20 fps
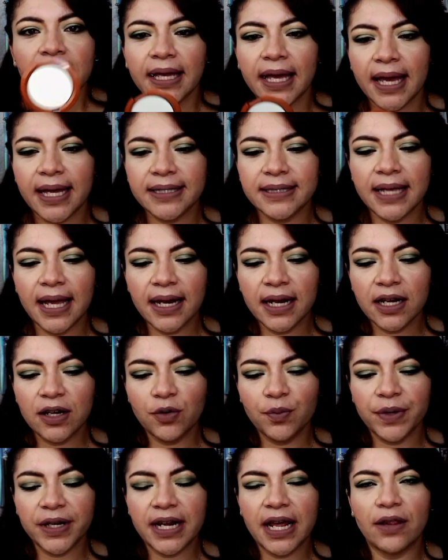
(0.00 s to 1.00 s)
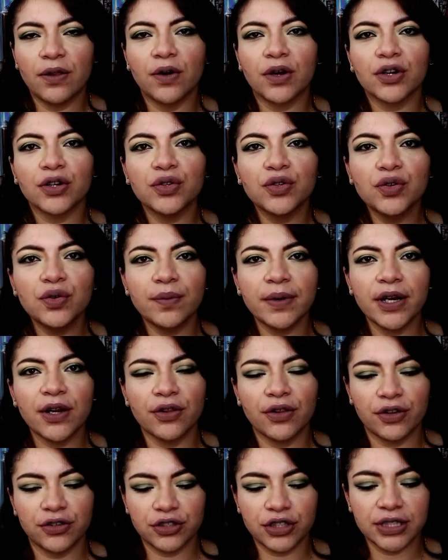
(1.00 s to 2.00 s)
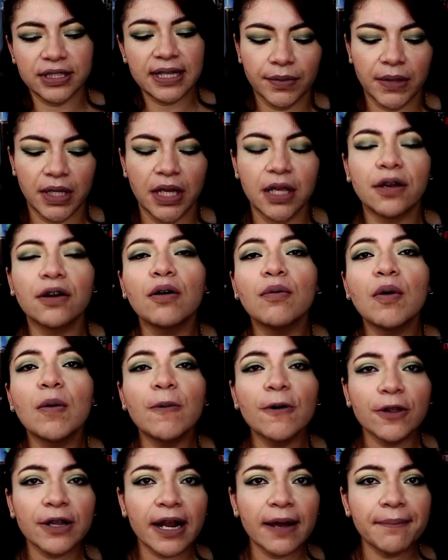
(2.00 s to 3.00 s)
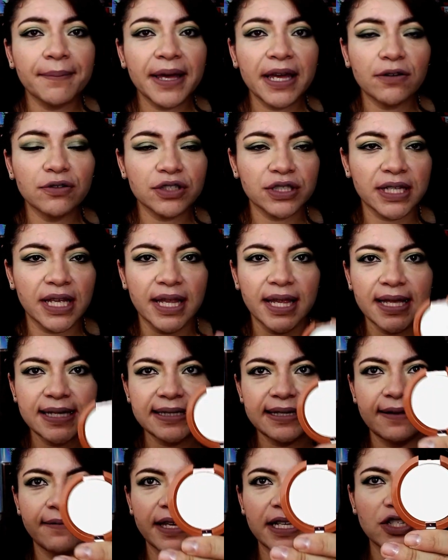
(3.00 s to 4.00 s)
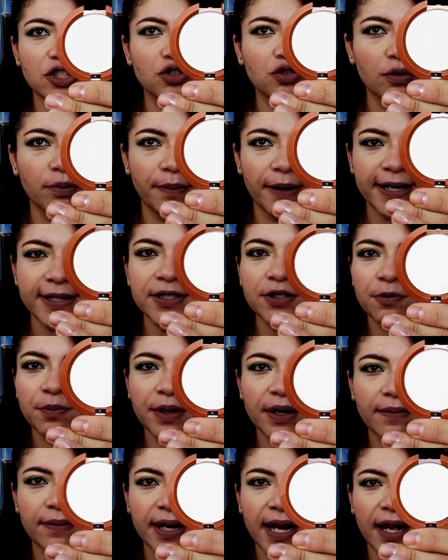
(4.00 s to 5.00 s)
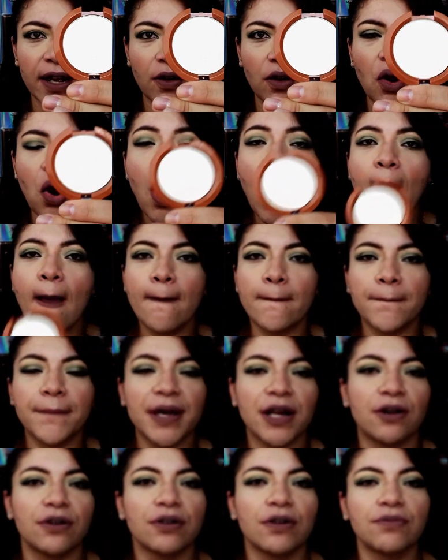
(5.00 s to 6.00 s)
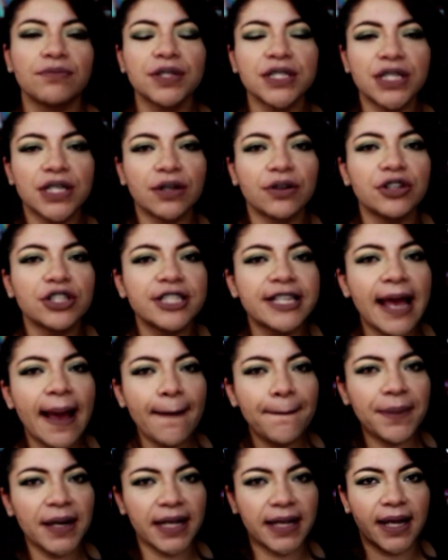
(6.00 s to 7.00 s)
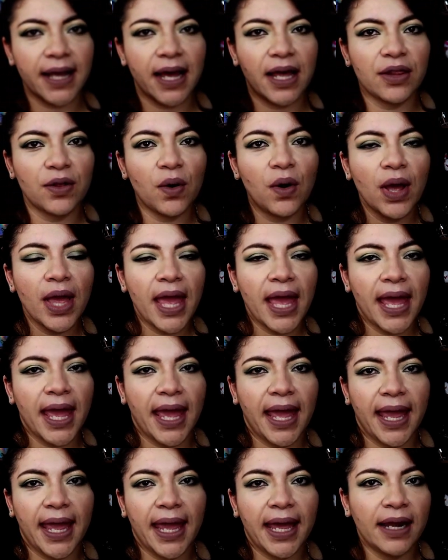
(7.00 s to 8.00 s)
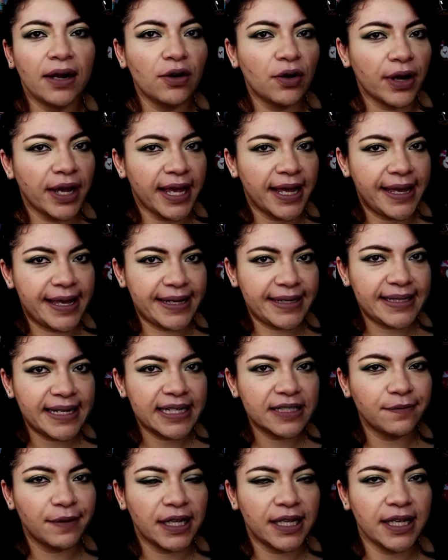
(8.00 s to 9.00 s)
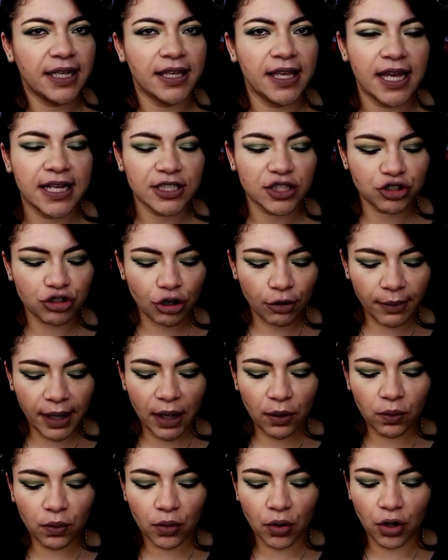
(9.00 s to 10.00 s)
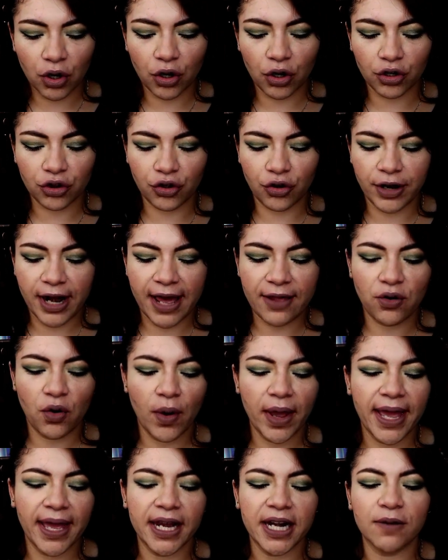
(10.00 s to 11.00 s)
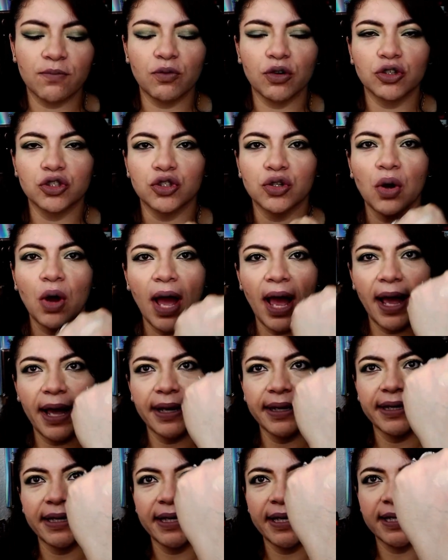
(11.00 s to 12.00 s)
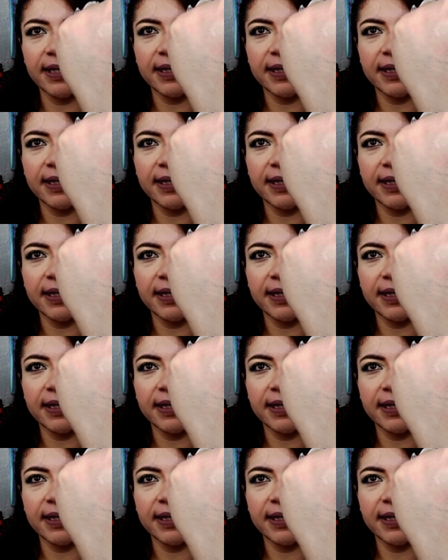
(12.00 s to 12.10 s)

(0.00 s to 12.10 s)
que es el iluminador número 2 y como podrán ver ustedes, se ve súper, súper blanco, pero no, mis chicos, ya aplicado en lo que es las mejillas, toma un color dorado hermoso. Aquí